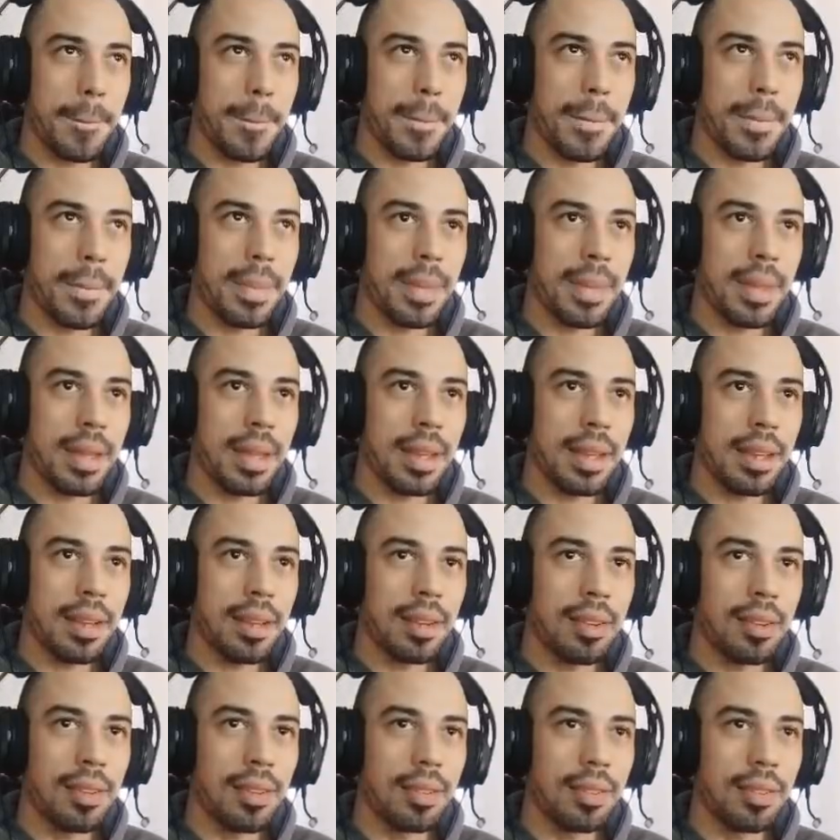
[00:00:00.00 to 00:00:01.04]
de segurança
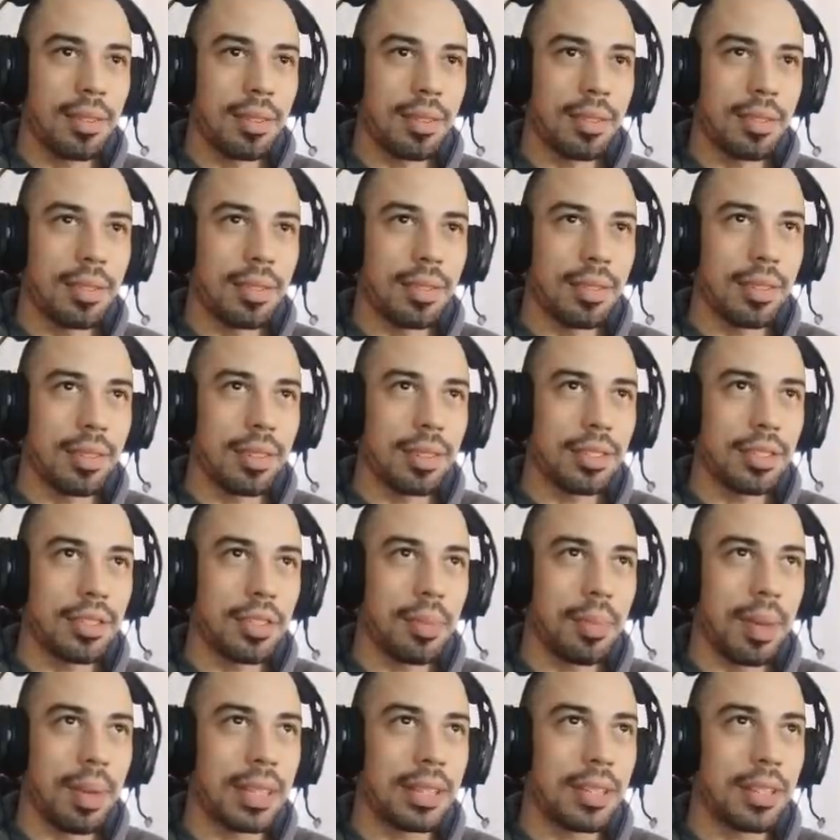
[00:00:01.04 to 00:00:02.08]
desse lugar. Mas aí é
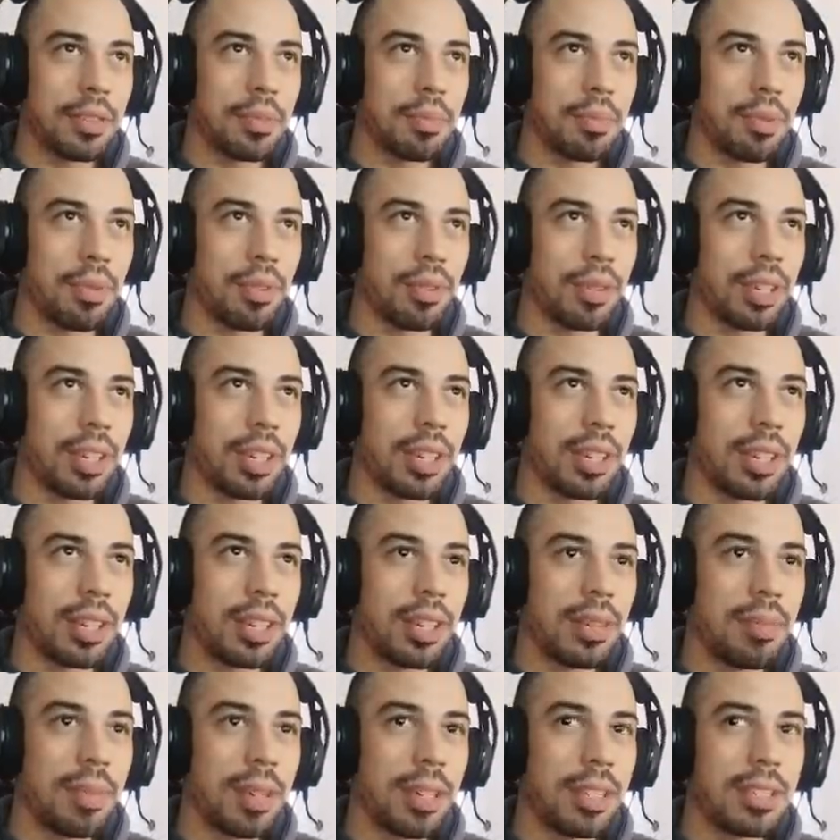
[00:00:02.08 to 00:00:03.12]
que tá o nosso
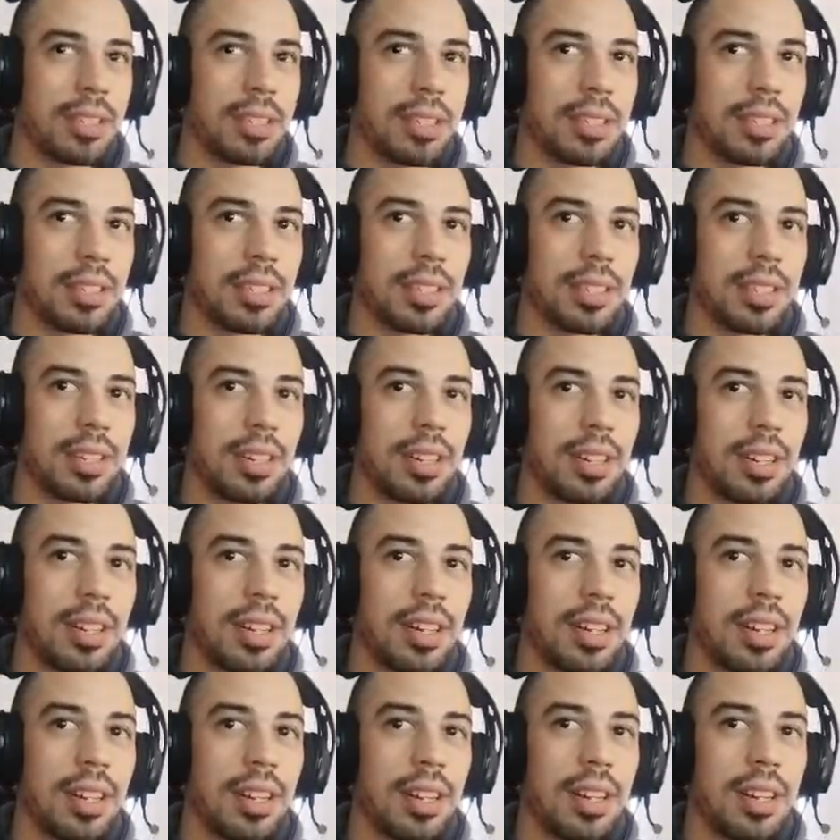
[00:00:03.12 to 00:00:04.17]
segredo, a gente fez
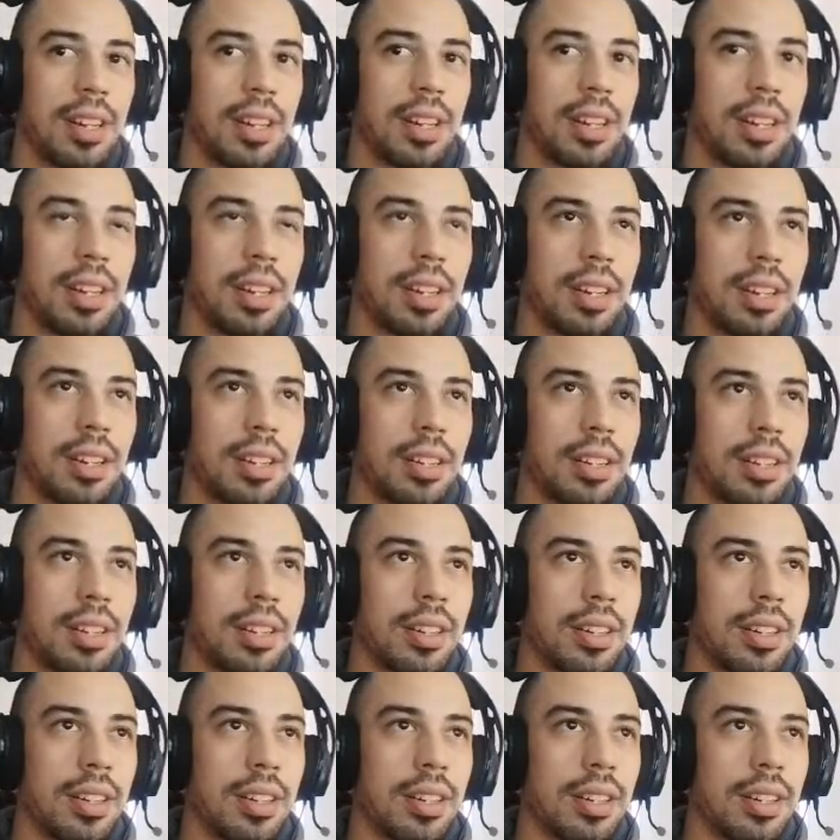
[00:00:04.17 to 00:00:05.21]
uma coisa simples
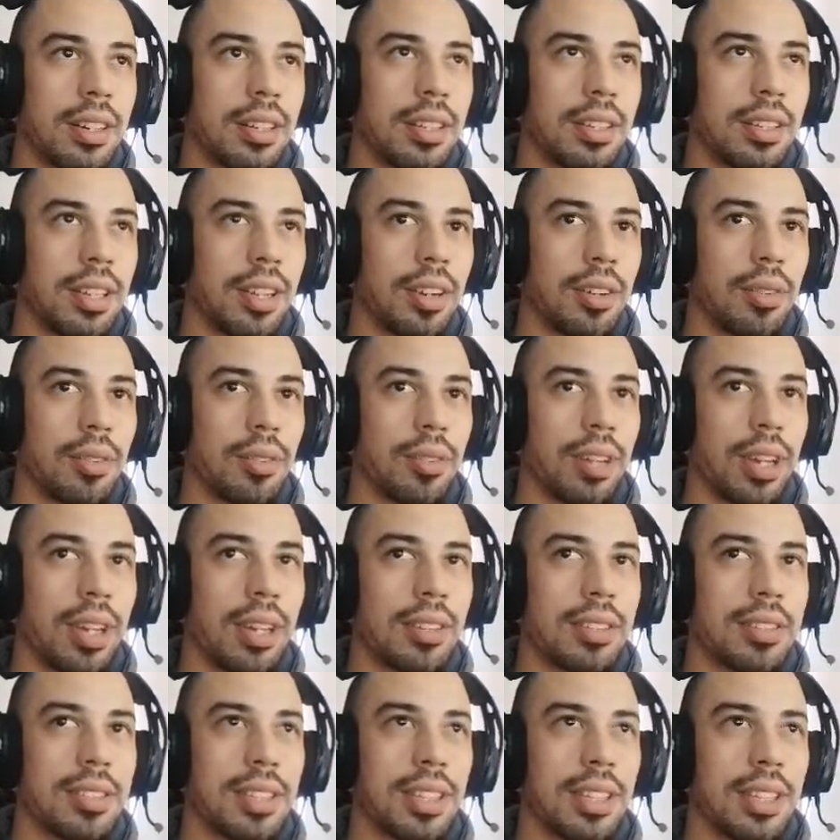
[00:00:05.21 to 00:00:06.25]
se tornar uma coisa
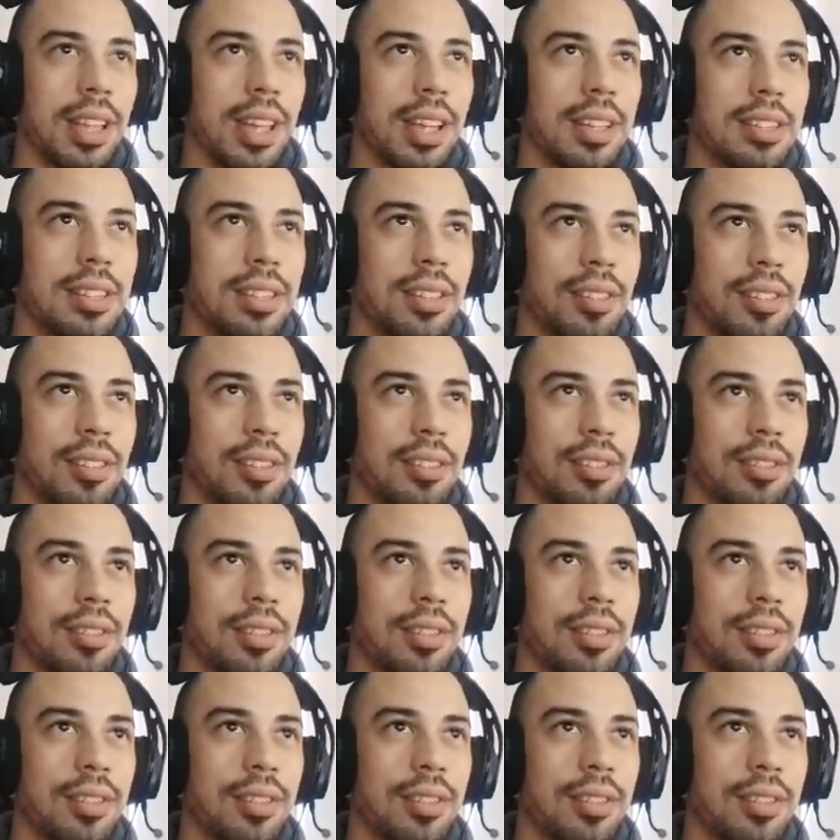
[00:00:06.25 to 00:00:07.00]
muito difícil.